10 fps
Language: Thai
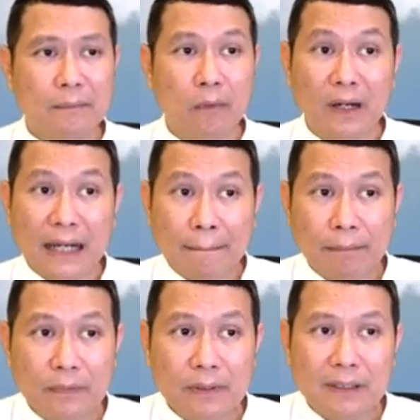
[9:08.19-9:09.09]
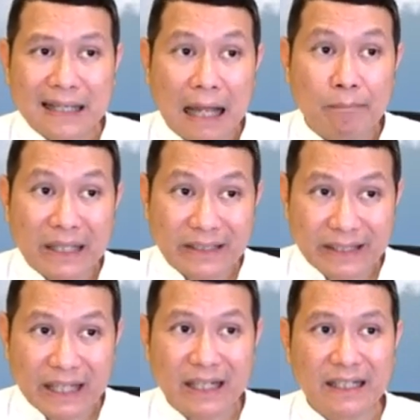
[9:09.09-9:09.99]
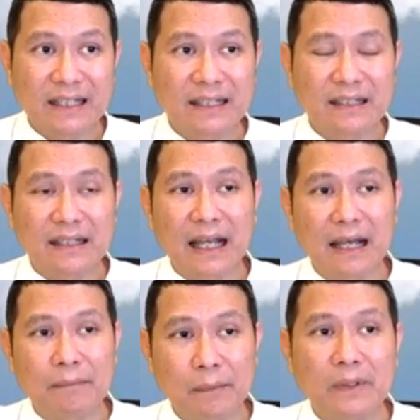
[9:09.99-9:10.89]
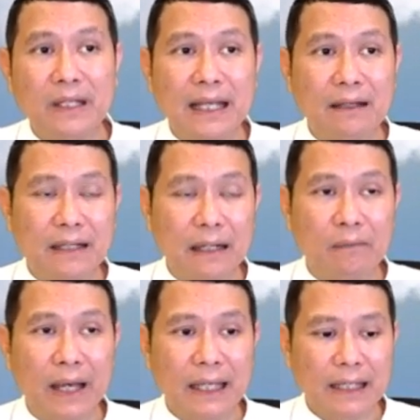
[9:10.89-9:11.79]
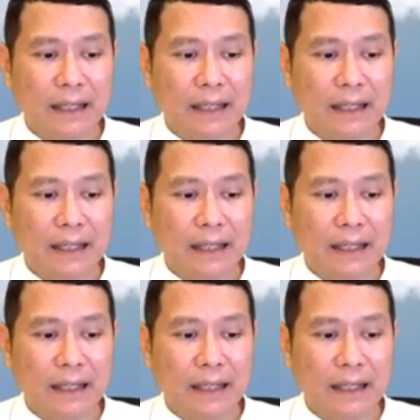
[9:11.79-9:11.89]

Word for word: ผลลัพธ์การผิดศีลนะพระพุทธเจ้าตรัสไว้